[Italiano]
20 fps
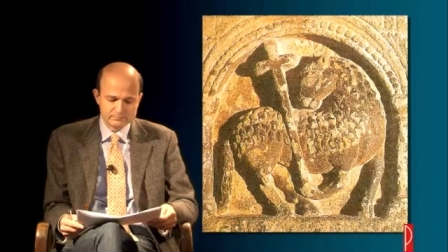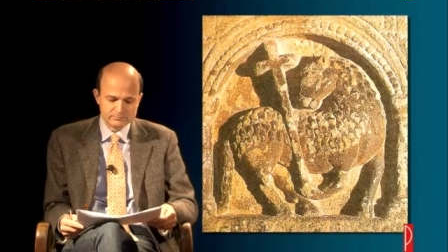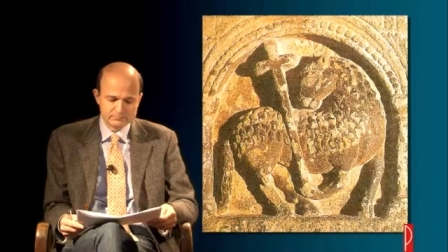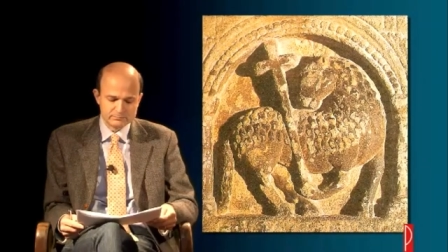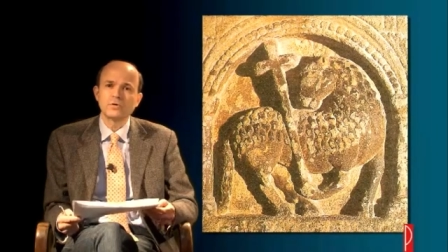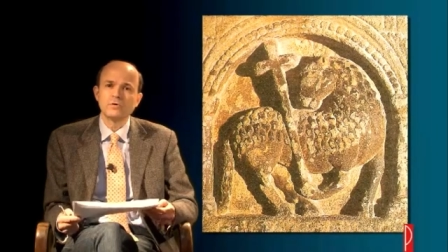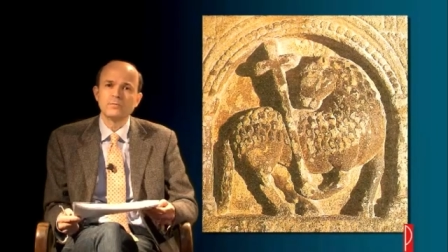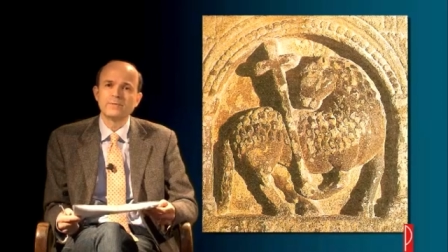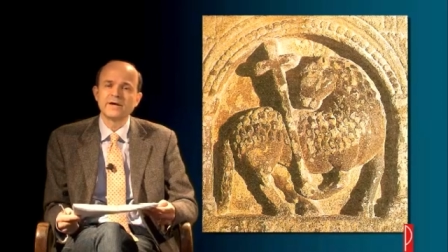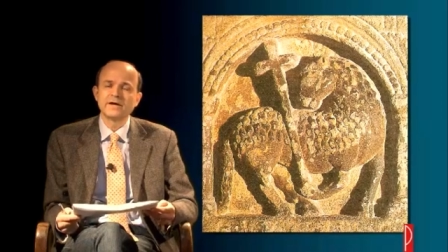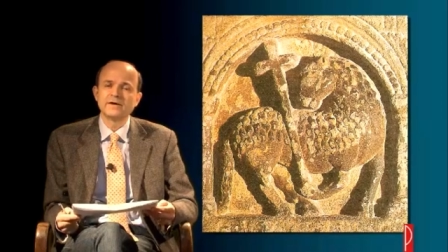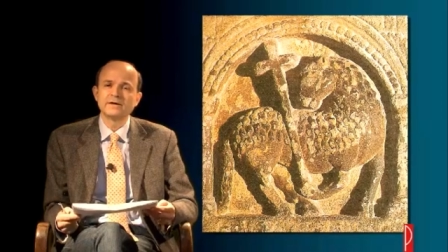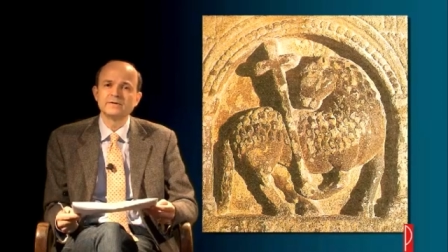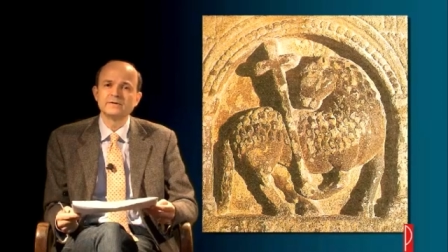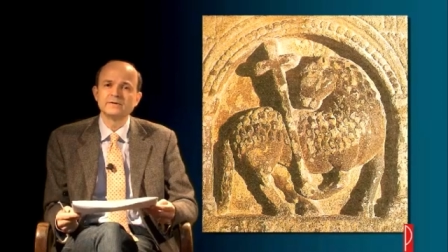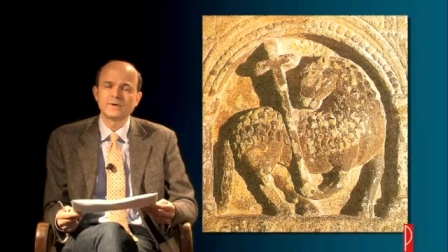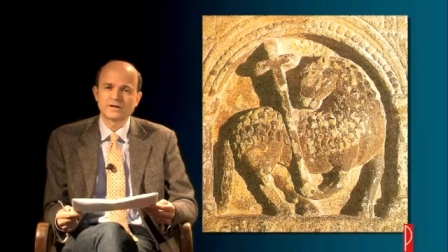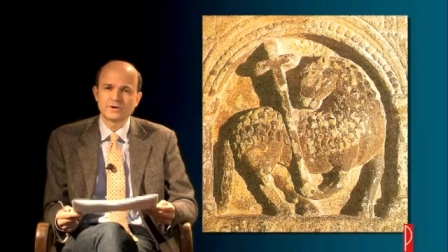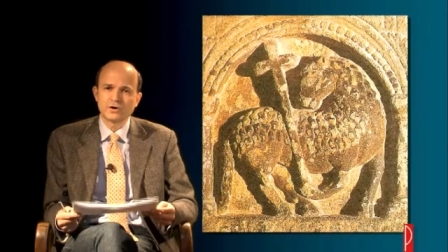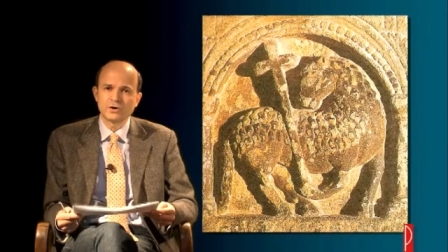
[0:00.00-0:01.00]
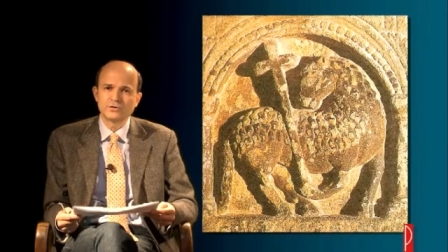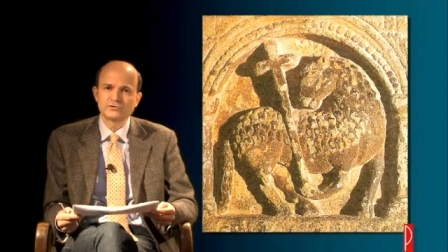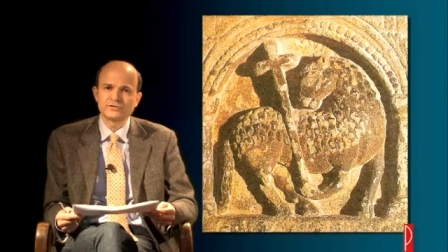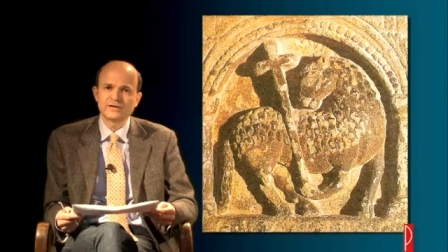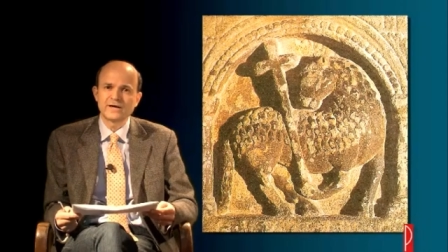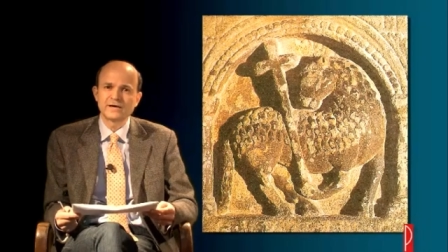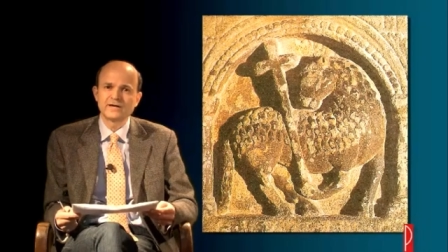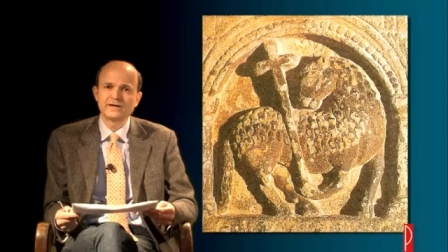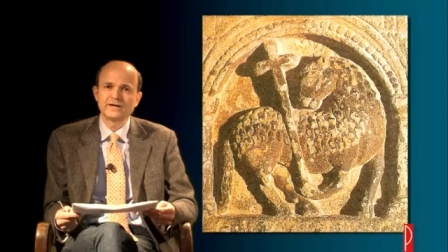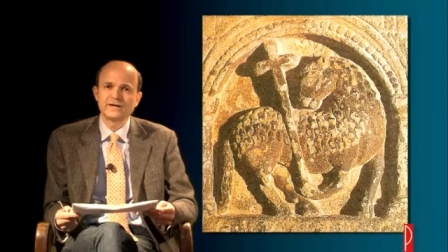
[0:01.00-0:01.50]
come
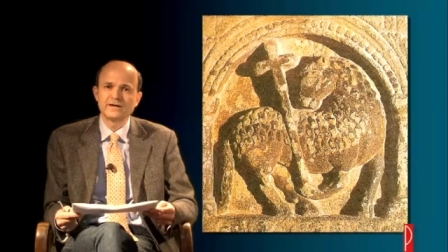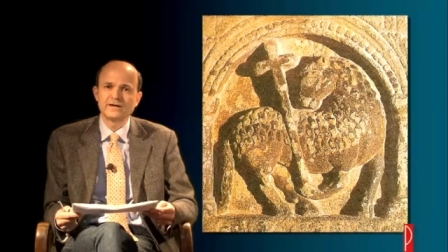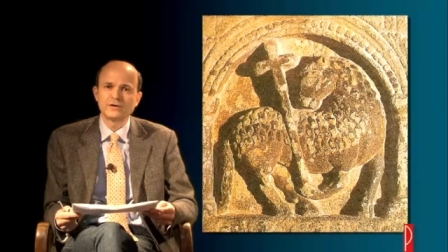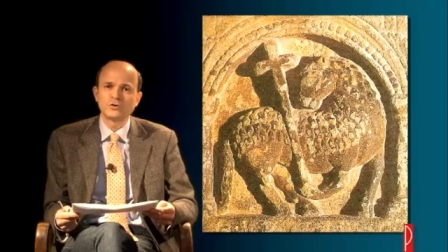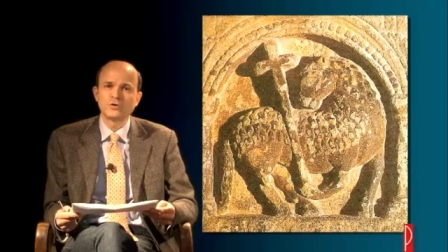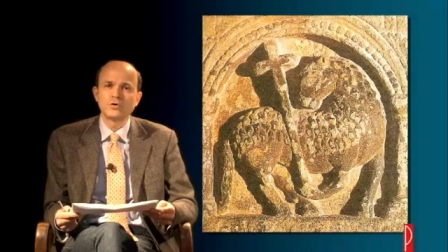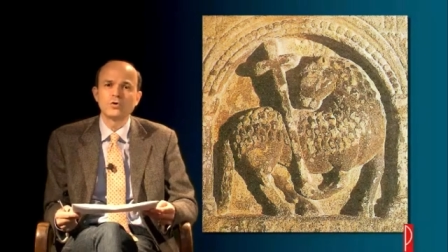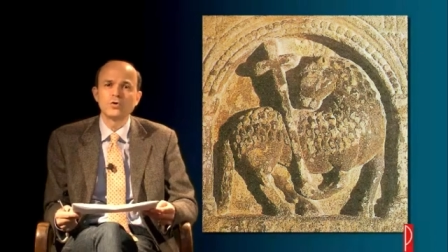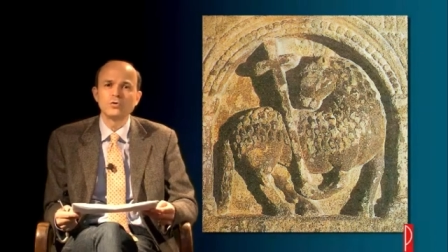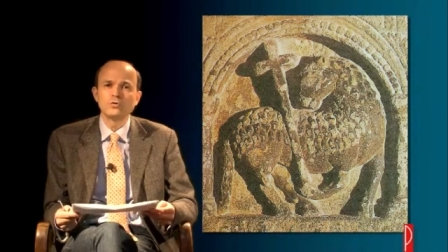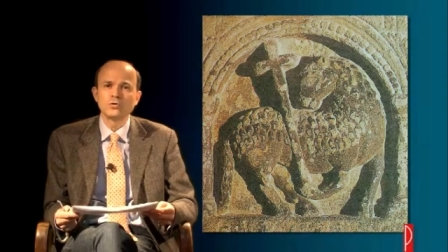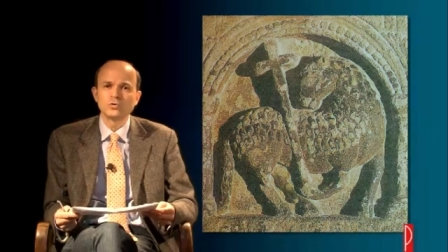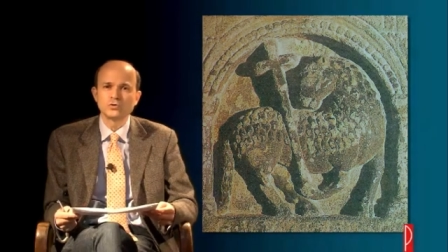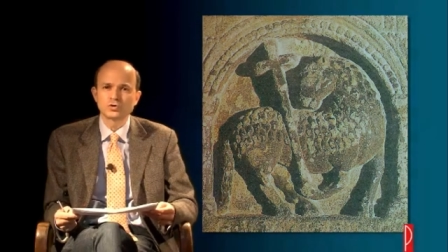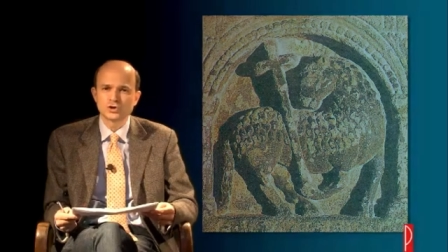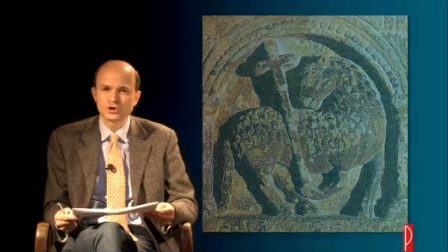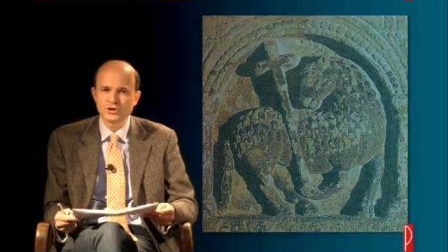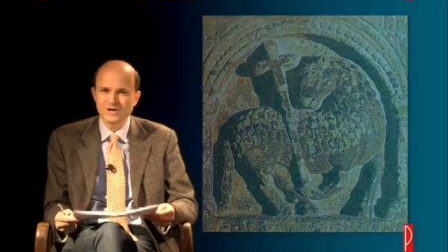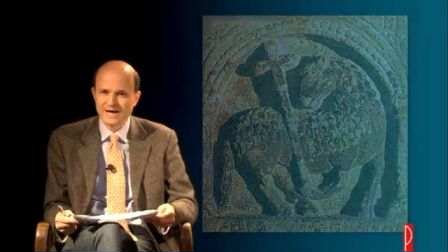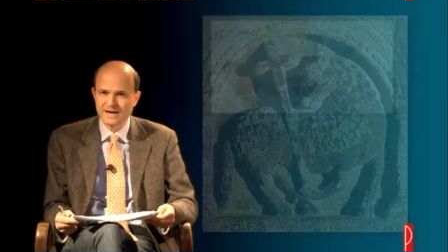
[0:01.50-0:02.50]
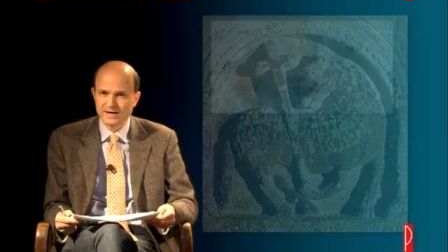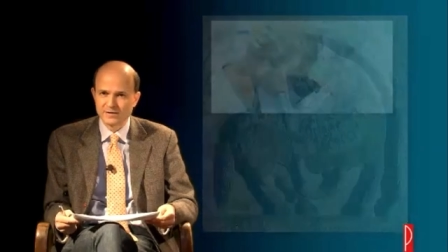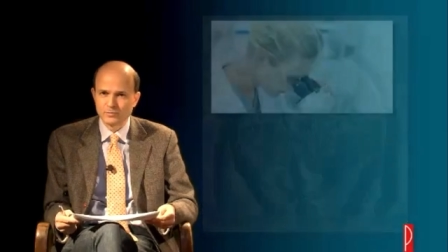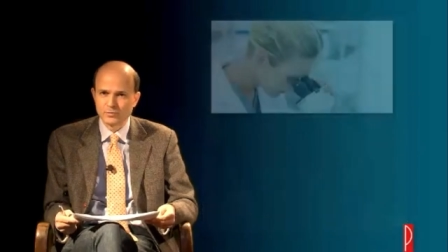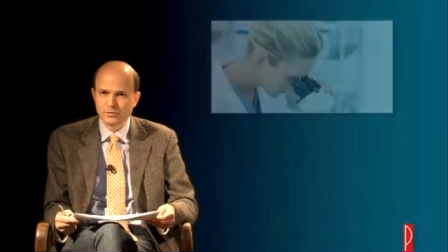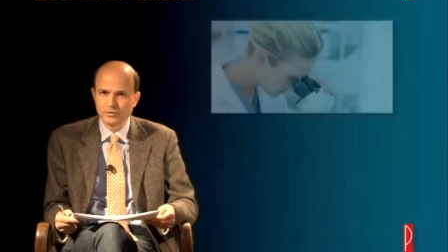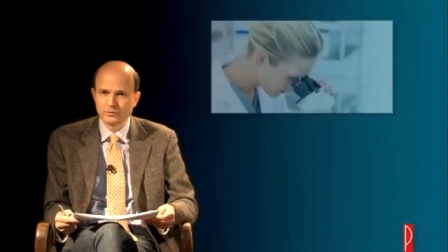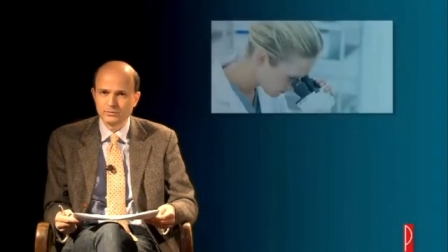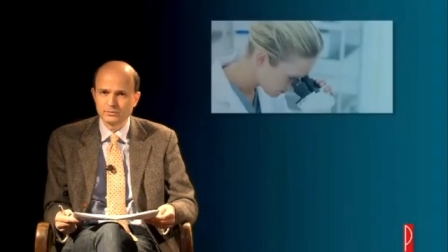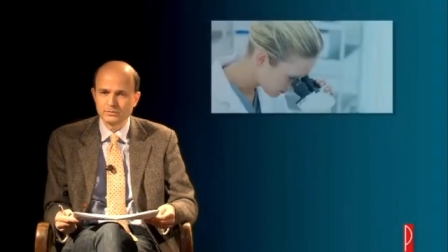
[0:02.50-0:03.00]
qualcosa che
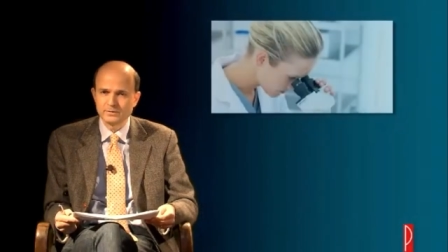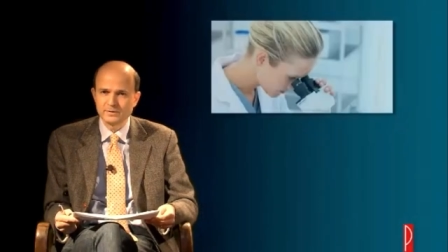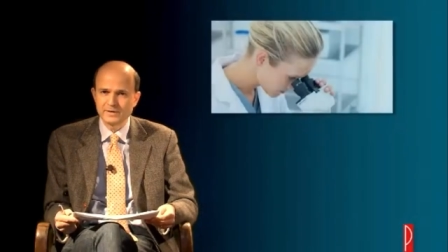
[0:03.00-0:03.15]
conosciamo